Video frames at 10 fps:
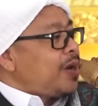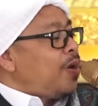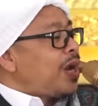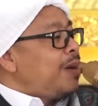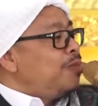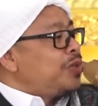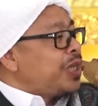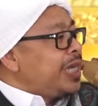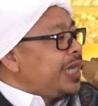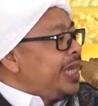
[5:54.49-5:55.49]
orang
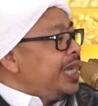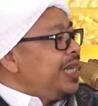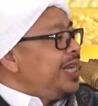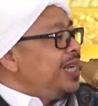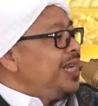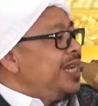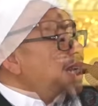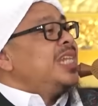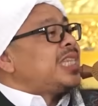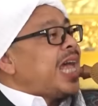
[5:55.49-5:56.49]
musyrikin
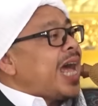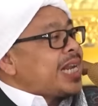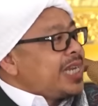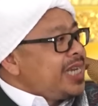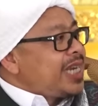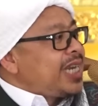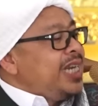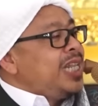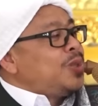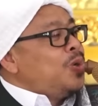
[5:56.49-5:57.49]
ditarik
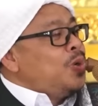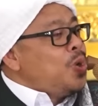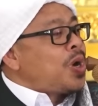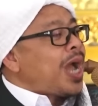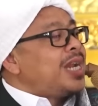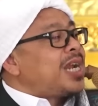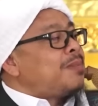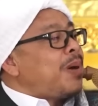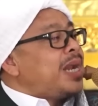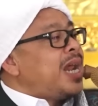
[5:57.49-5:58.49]
dituduhkan
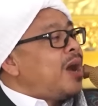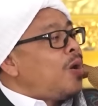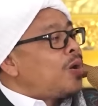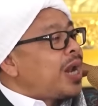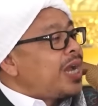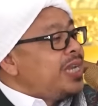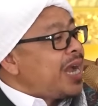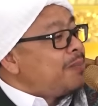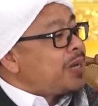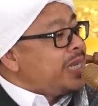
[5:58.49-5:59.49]
kepada orang
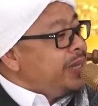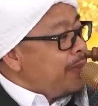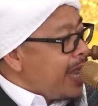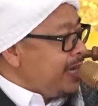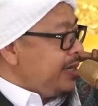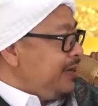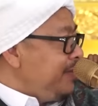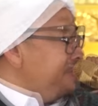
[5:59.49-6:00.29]
yang beriman.